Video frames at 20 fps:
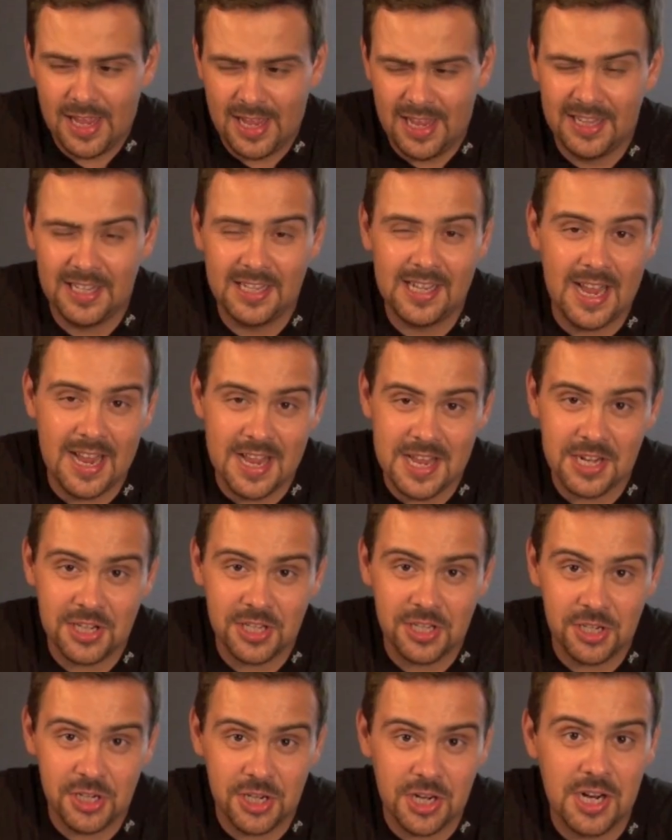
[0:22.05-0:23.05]
это,
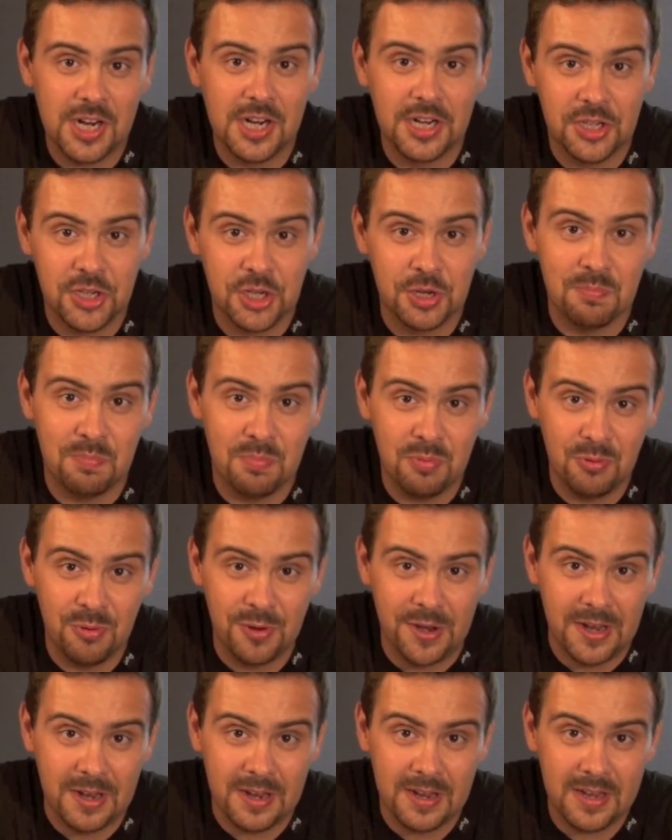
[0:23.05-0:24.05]
конечно же,
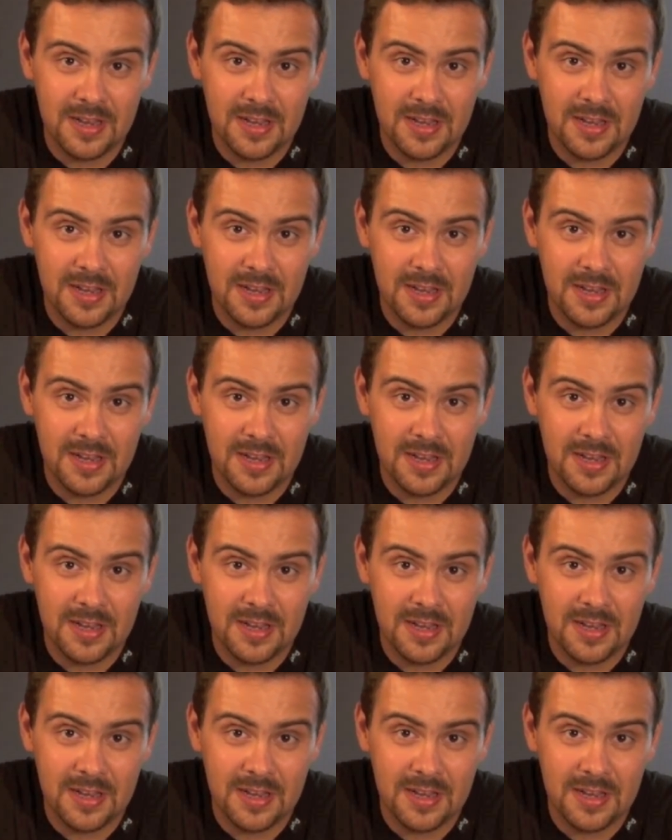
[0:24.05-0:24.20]
хачапури.